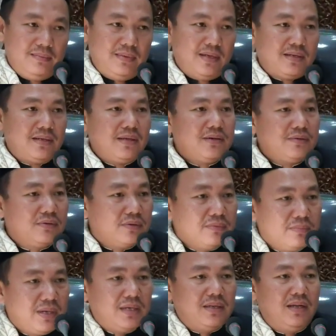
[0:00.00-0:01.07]
maka
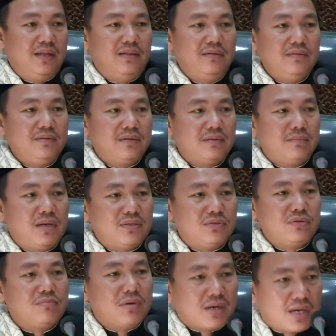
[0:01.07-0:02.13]
kurban itu
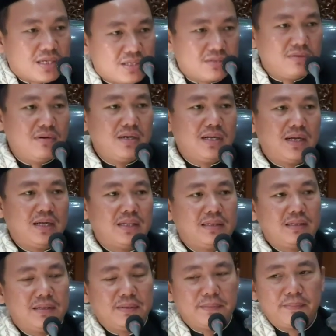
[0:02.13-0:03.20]
termasuk bekas sholat
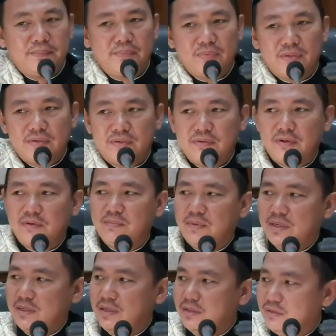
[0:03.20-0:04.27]

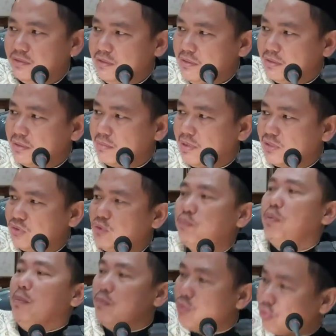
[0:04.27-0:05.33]
kurban itu
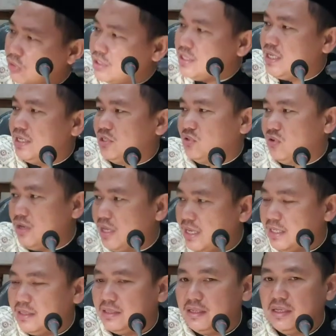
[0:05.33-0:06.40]
termasuk pembuktian
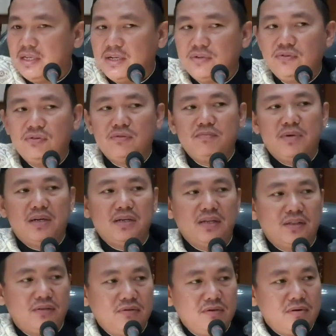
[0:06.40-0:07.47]
sholat kurban
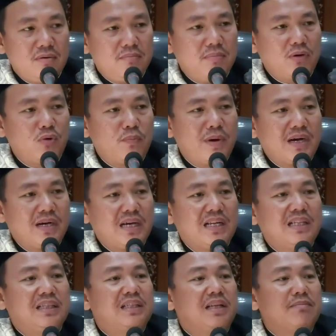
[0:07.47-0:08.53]
itu
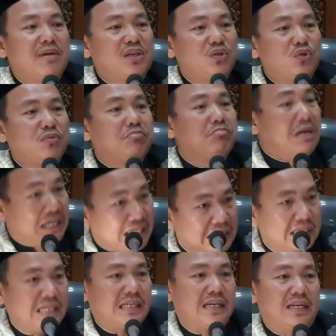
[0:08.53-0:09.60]
merupakan termasuk
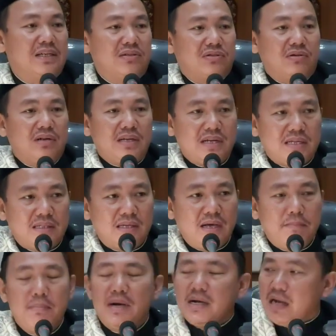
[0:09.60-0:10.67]
mendirikan
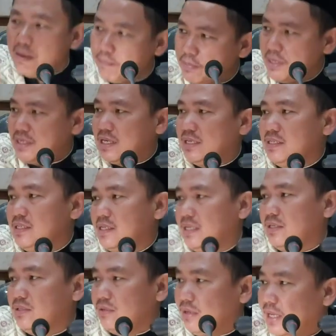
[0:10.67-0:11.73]
sholat
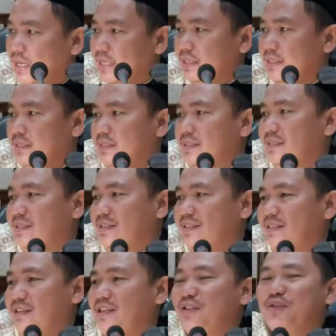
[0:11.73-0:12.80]
mengaplikasikan sholat
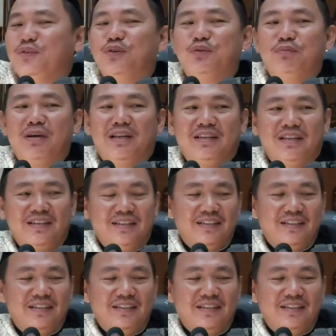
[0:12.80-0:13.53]
itu kurban